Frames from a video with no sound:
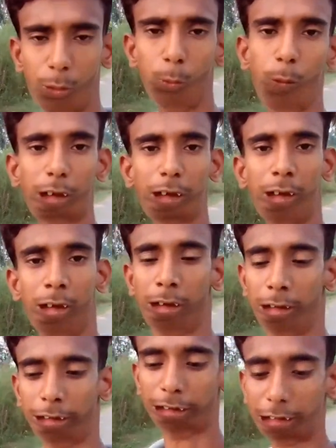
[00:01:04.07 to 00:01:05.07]
ही लूँगा
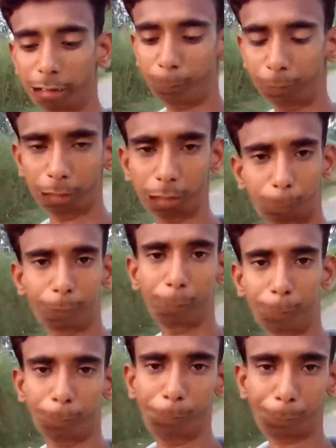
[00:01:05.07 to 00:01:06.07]
ना कि मैं अपने
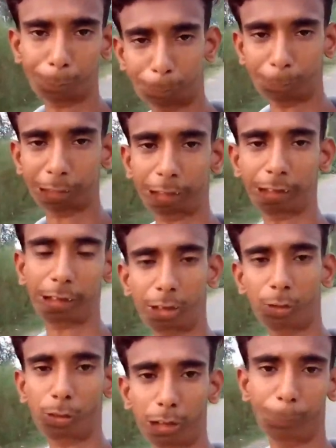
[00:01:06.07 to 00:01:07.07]
मम्मी पापा के
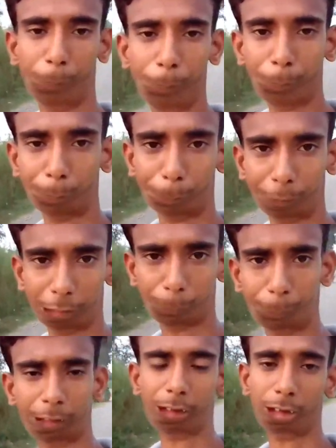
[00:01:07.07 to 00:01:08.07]
क्योंकि मम्मी पापा के
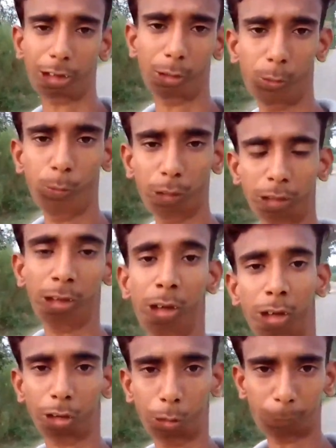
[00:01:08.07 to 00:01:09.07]
पैसे से लूँगा
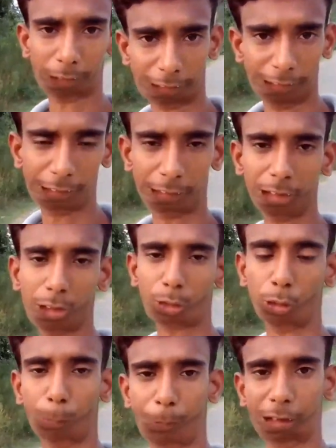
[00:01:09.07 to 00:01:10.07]
तो बात ठीक नहीं
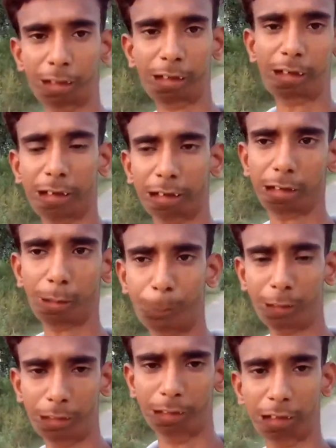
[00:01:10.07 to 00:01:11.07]
तो अब चलते हैं आगे
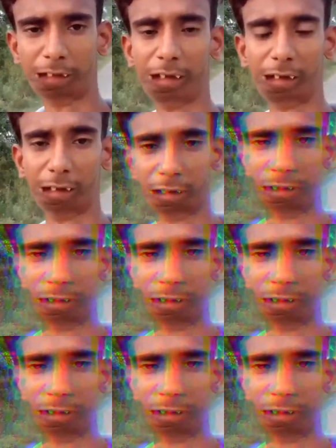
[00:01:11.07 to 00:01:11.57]
फिर दिखाते हैं क्या